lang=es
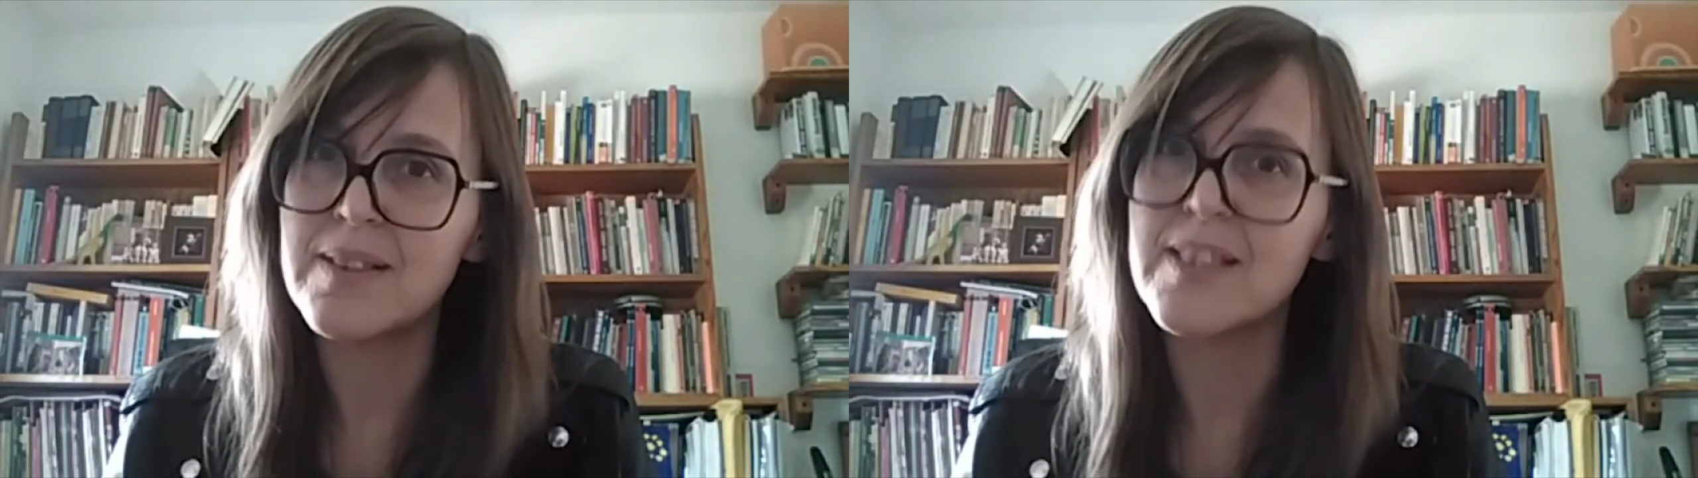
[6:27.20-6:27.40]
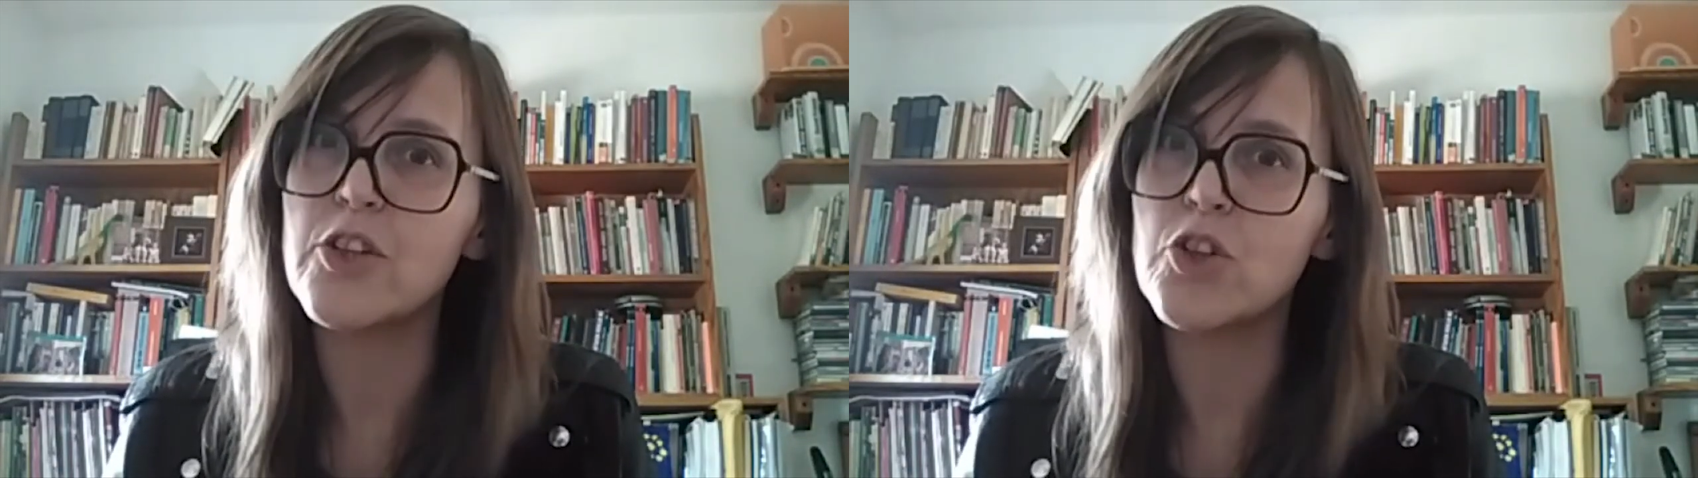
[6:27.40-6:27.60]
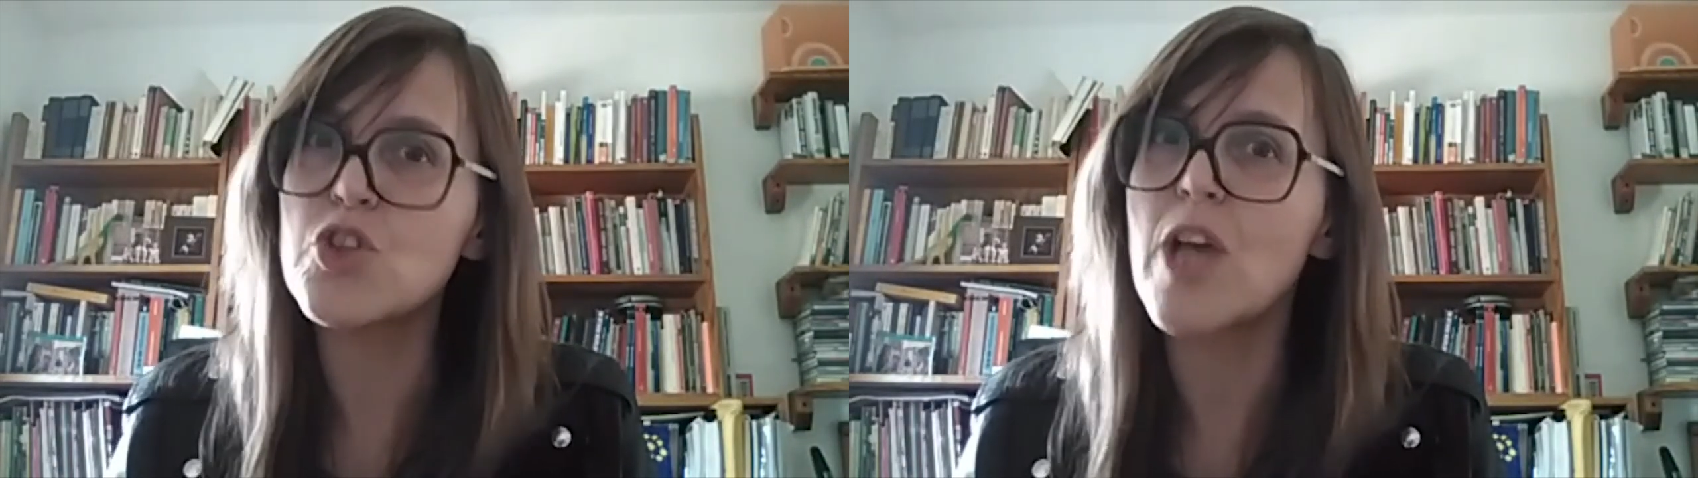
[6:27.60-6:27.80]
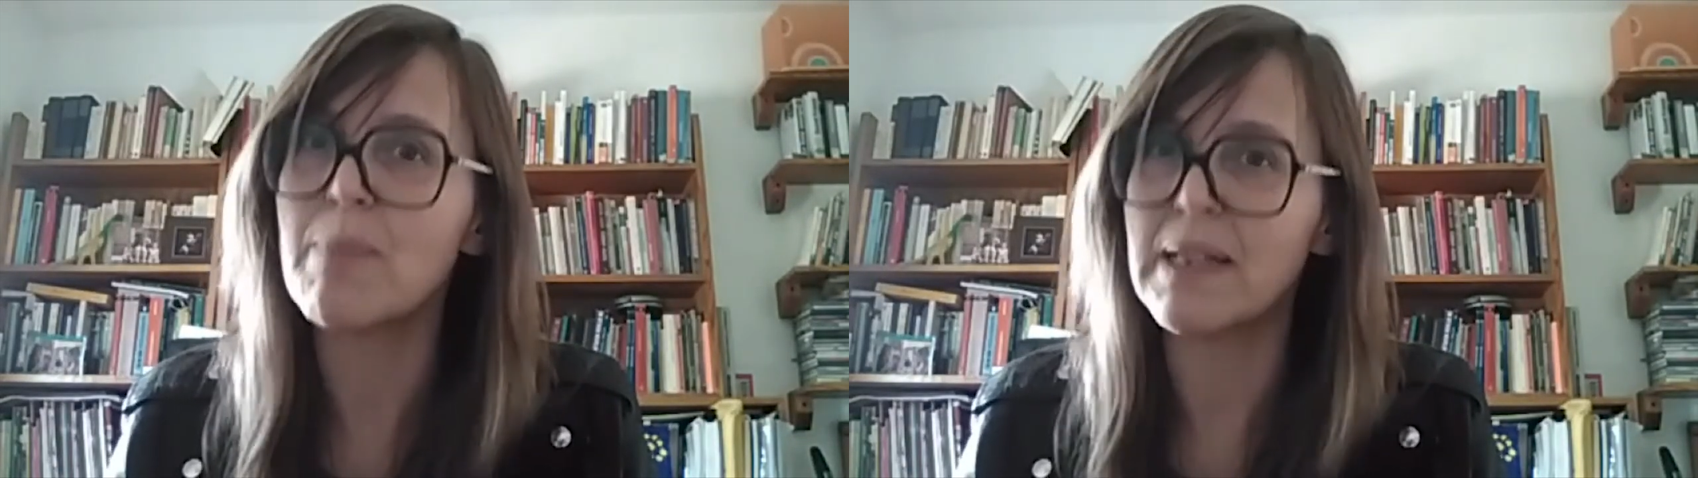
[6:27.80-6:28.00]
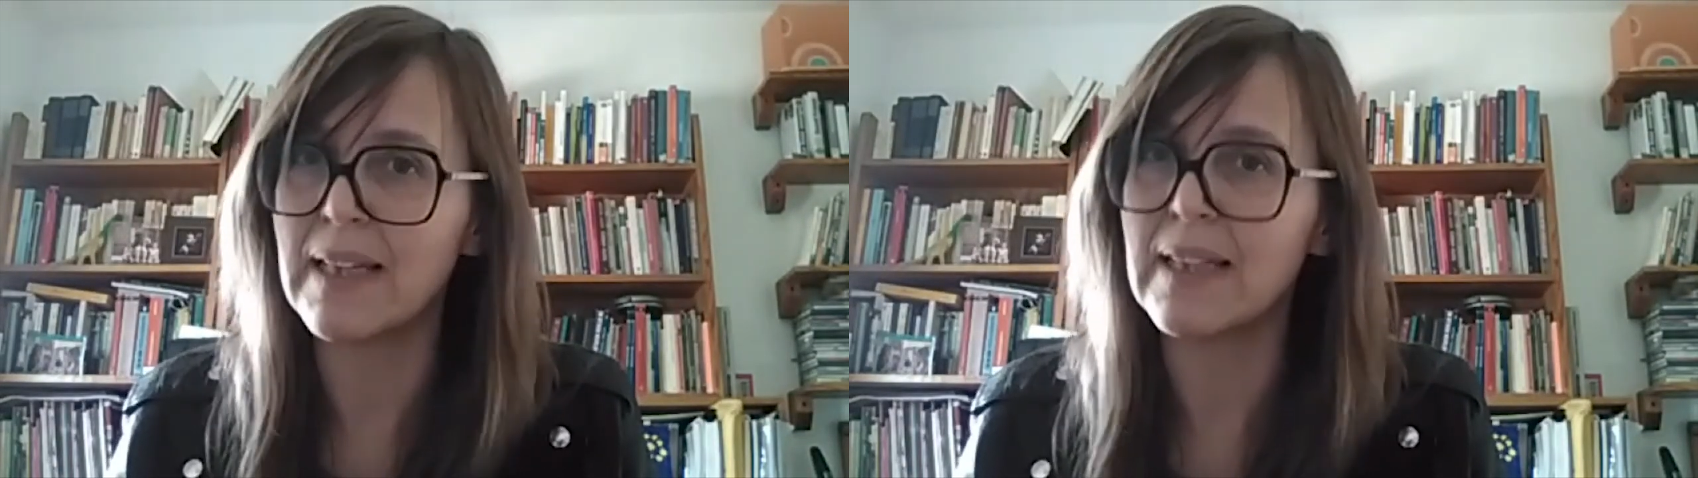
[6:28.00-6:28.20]
Si no se ha
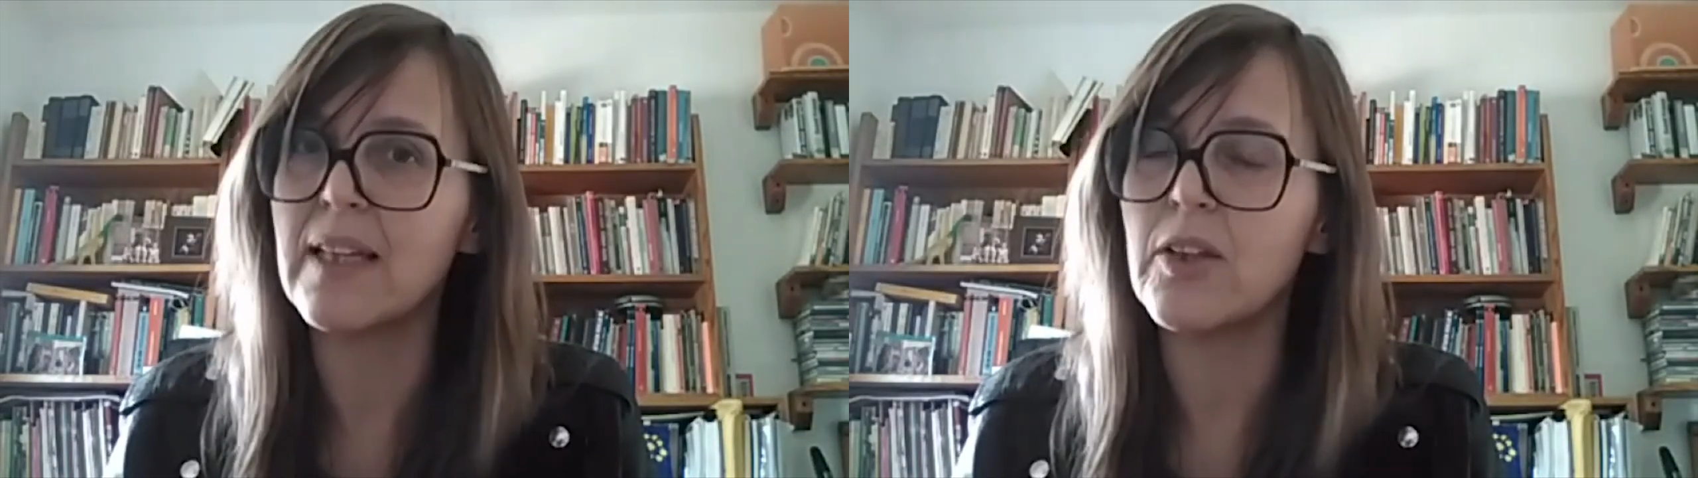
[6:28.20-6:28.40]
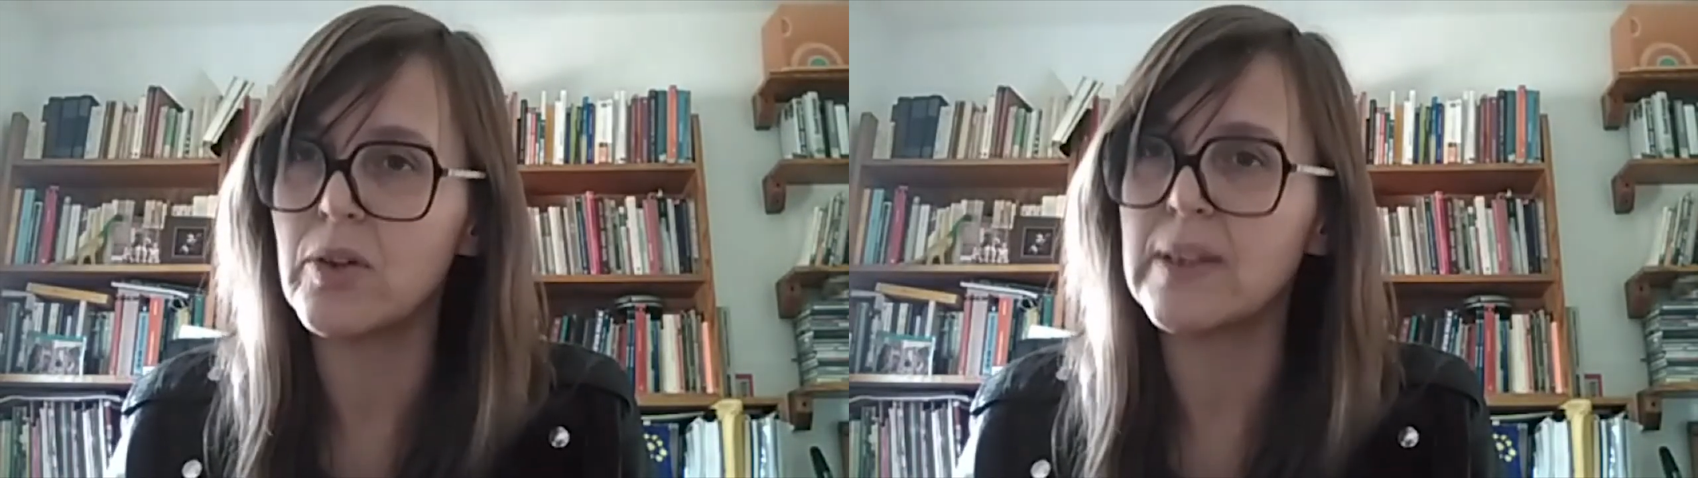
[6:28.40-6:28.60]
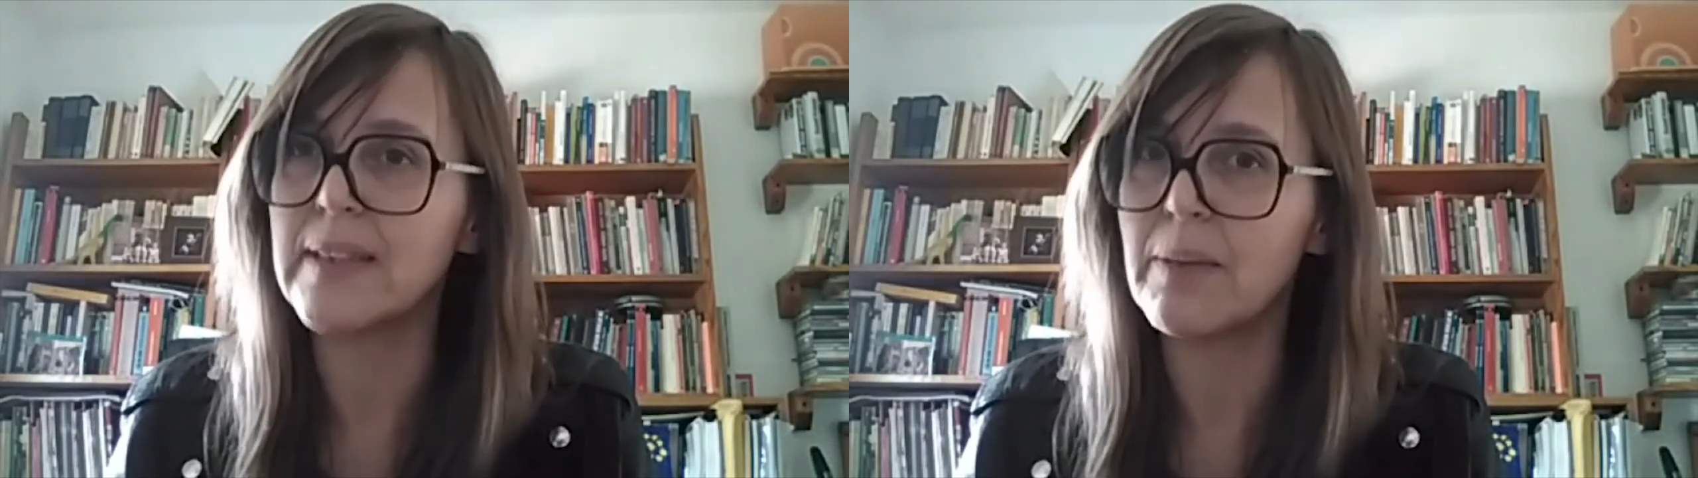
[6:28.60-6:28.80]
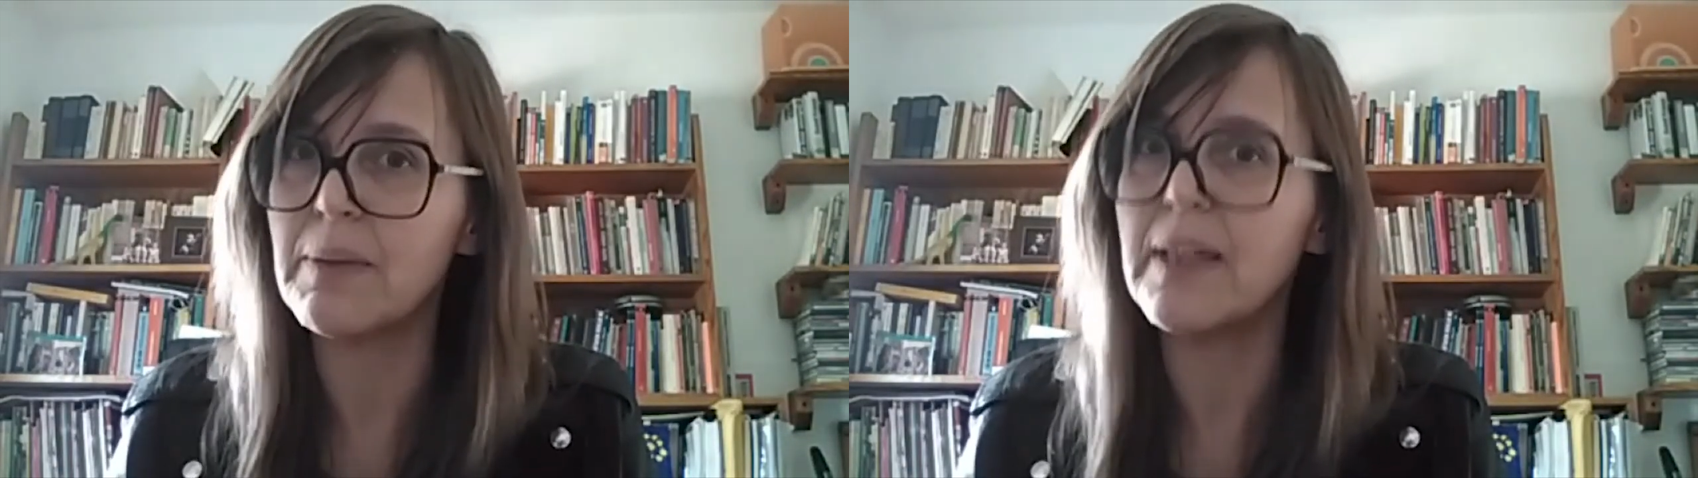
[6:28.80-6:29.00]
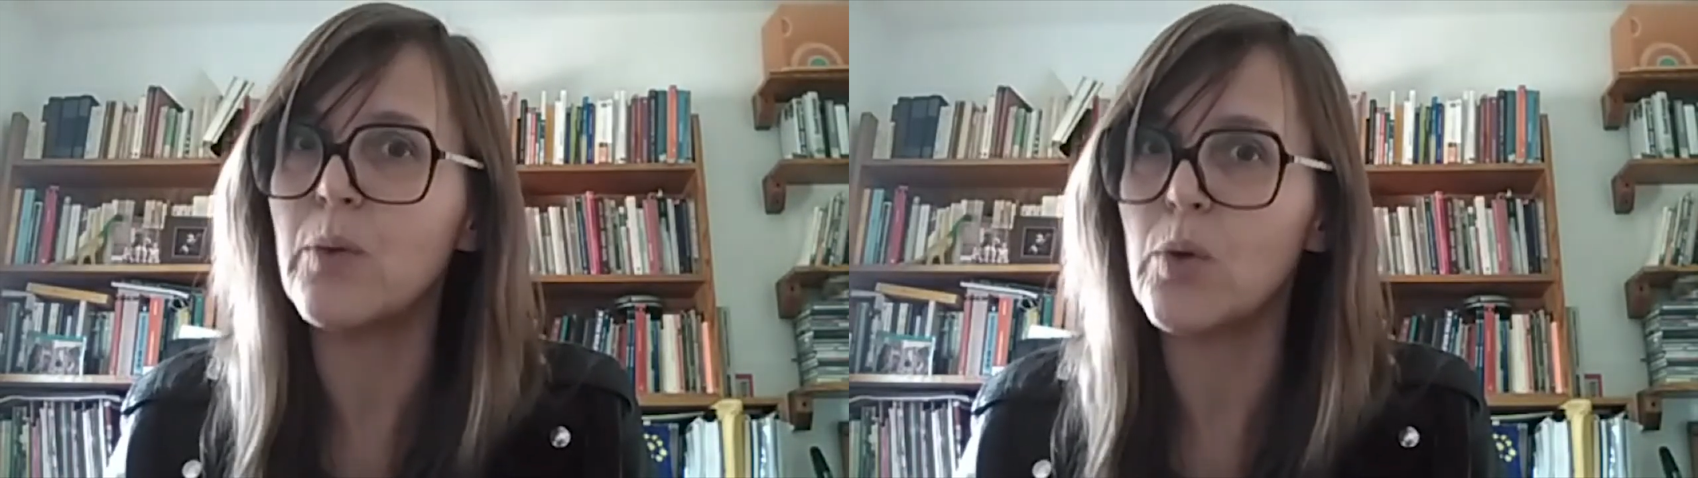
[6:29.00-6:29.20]
mantenido ese
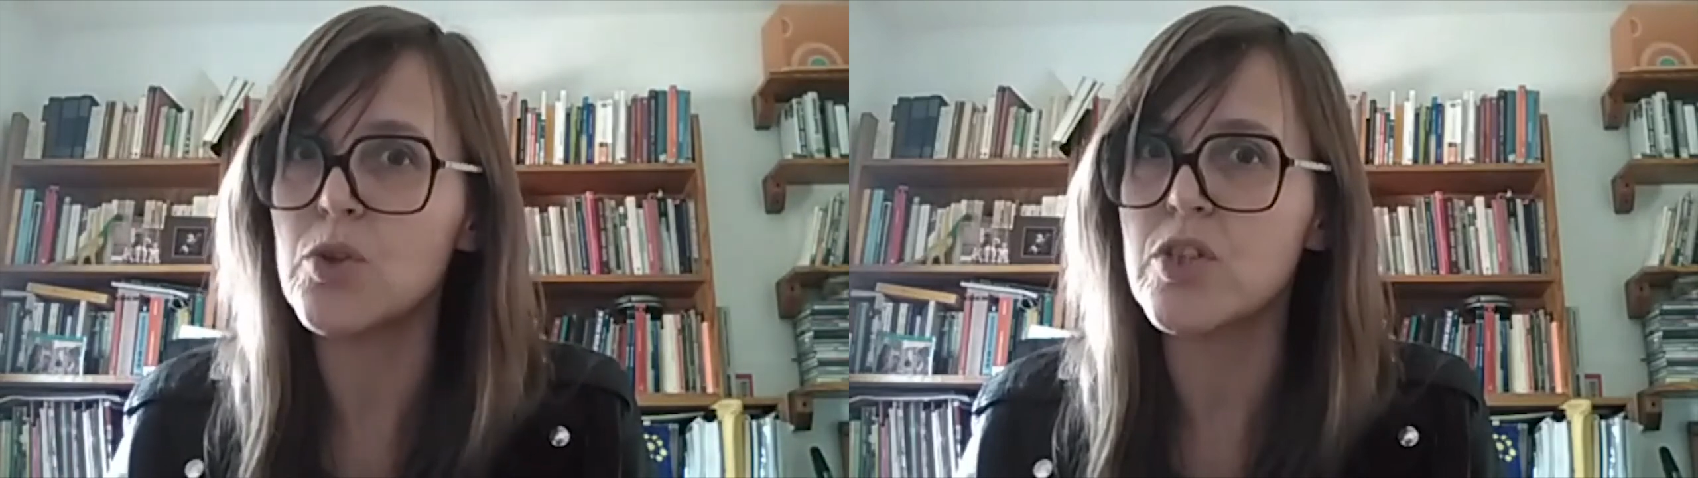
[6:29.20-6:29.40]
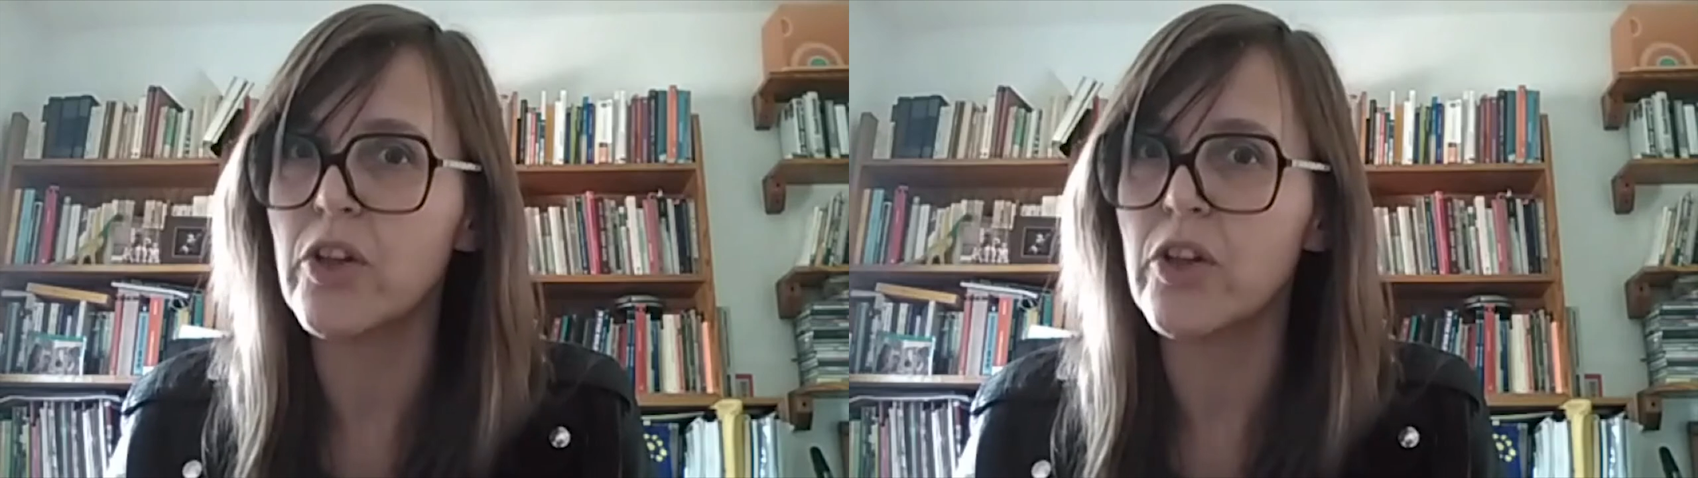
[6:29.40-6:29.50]
vínculo,